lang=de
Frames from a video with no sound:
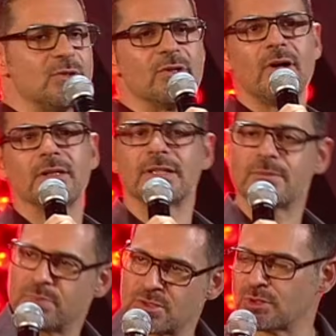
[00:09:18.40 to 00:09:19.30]
New York.
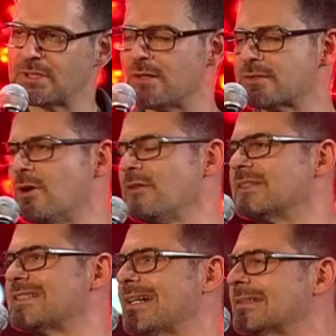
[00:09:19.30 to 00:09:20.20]
Ich besuche die auch so oft
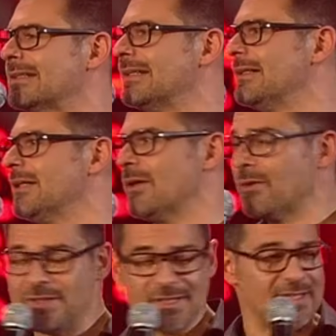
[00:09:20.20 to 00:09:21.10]
ich kann.
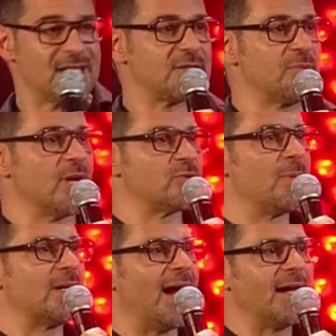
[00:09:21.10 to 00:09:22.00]
Und dieses Jahr zum Beispiel
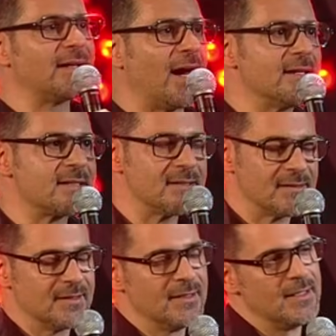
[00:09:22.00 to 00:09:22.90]
bei der Einreise
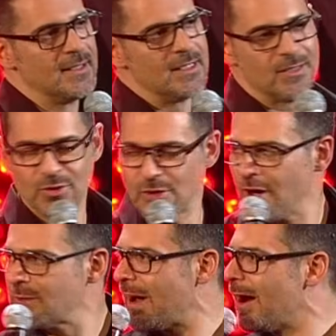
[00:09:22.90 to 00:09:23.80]
in New
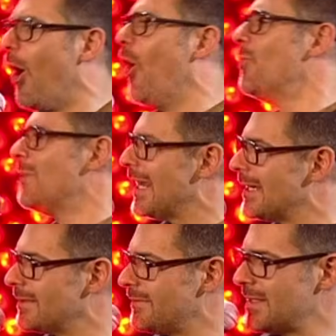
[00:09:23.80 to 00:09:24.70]
York bei
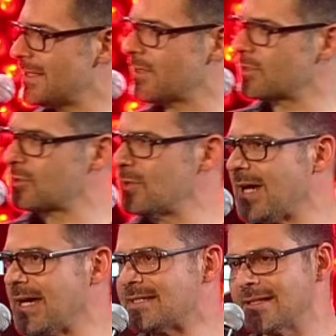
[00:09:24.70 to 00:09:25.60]
Homeland, wie es ja so schön
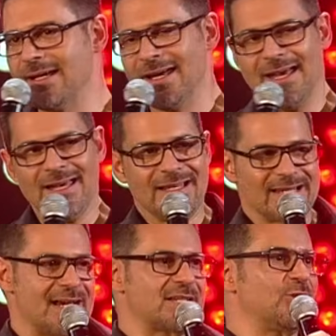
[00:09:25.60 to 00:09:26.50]
heißt,
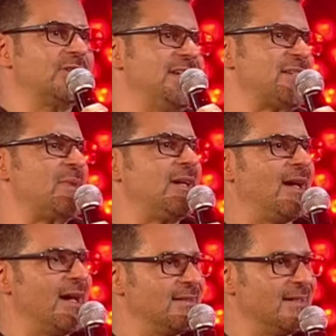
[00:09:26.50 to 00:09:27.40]
saß dort diesmal
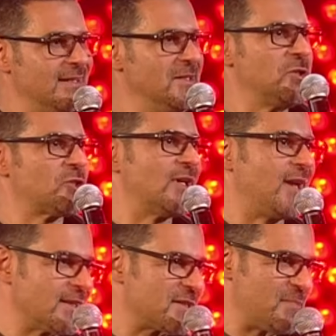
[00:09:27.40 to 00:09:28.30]
ein indischer
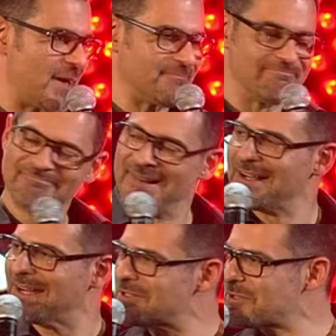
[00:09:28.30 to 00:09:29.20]
Landsmann.
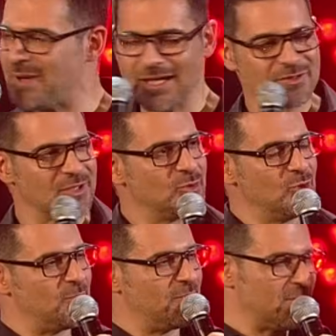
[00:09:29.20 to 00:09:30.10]
Ganz sympathischer
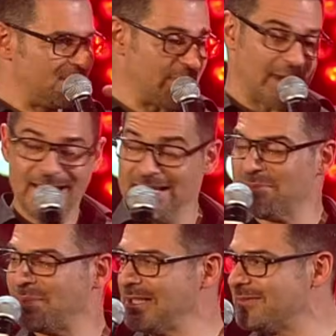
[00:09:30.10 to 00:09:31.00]
Typ mit, mit einer
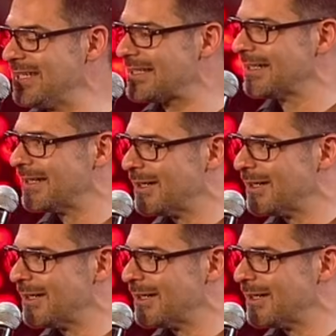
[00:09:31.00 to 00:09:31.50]
ähnlichen Brille wie ich.